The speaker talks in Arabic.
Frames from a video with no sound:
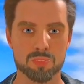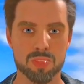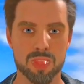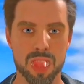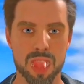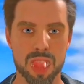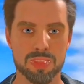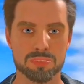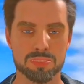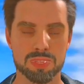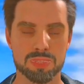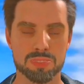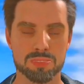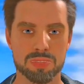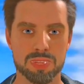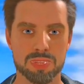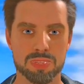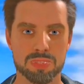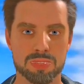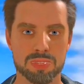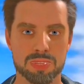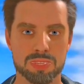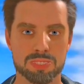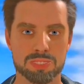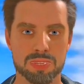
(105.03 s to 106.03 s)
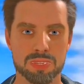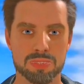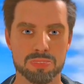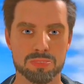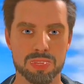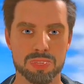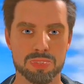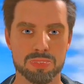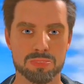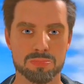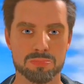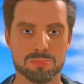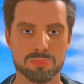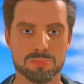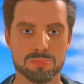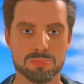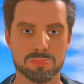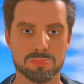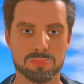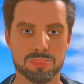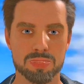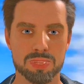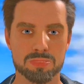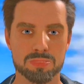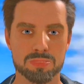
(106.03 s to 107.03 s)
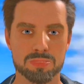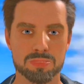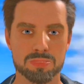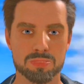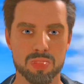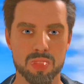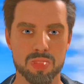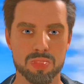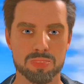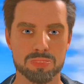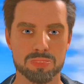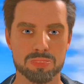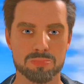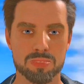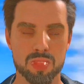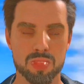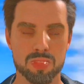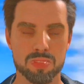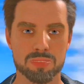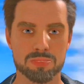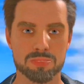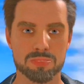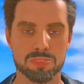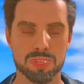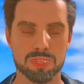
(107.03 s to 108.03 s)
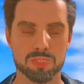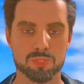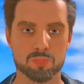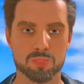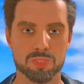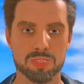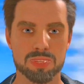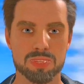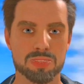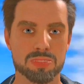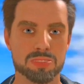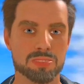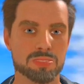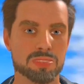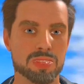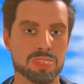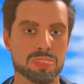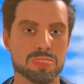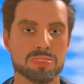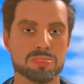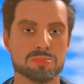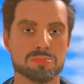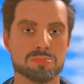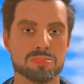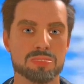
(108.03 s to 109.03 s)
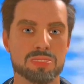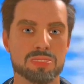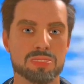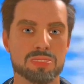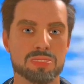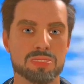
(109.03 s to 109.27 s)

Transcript: وكرس نفسك لها حتى يظهر نجاحك لجميع الناس